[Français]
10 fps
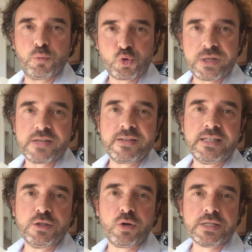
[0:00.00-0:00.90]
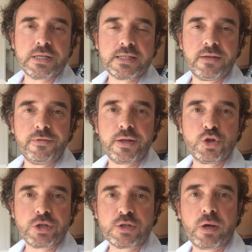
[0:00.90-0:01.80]
Bonjour les investisseurs, ici
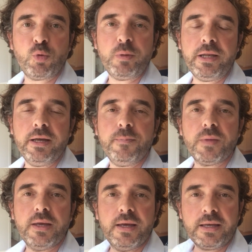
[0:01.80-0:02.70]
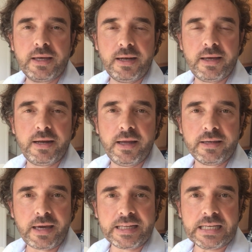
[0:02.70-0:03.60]
Stéphane, chasseur immobilier. Quelle est la
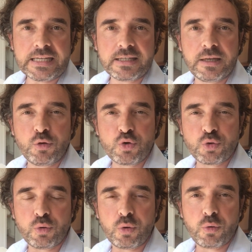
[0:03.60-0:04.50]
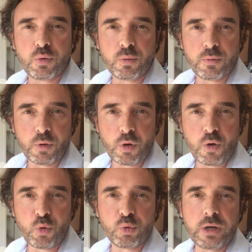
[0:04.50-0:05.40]
caractéristique que je euh,
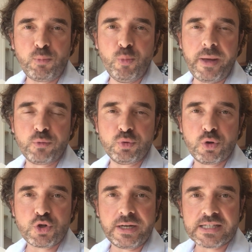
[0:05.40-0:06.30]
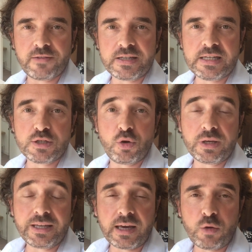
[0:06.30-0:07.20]
rencontre la plupart du temps chez les
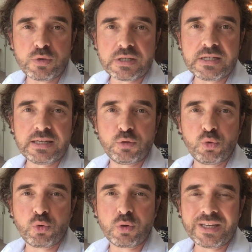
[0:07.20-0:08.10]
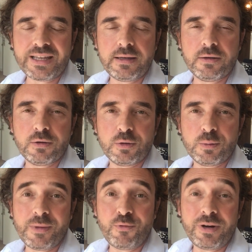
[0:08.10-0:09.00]
investisseurs qui réussissent et d'autres qui,
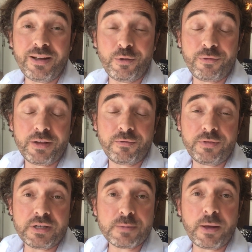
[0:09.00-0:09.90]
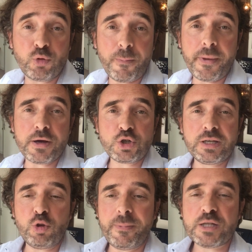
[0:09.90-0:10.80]
euh, bah voilà, en fait, finissent par ne pas
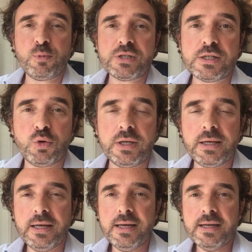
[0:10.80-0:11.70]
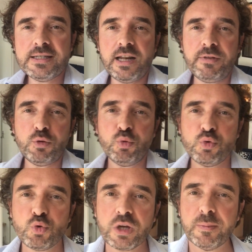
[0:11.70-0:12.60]
acheter, ne pas se positionner C'est la vidéo
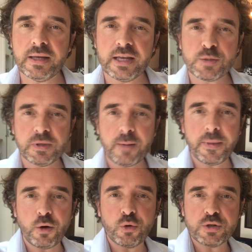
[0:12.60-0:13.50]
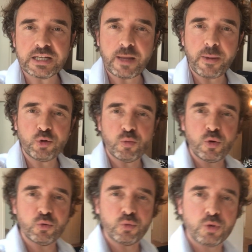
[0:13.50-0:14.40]
du jour qui m'a été inspirée par euh, cet
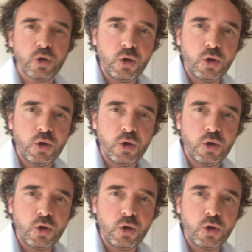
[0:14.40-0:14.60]
appartement, donc,